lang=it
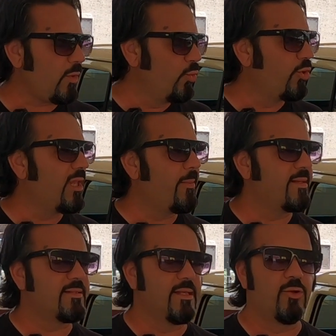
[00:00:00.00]
Uno dei
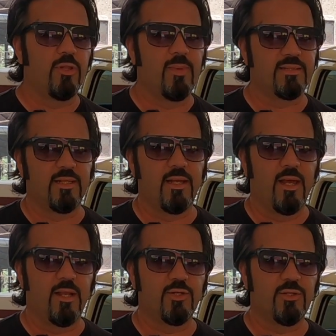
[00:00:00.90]
pezzi del Roadmaster
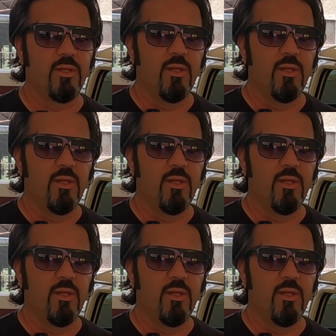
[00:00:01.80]
Garage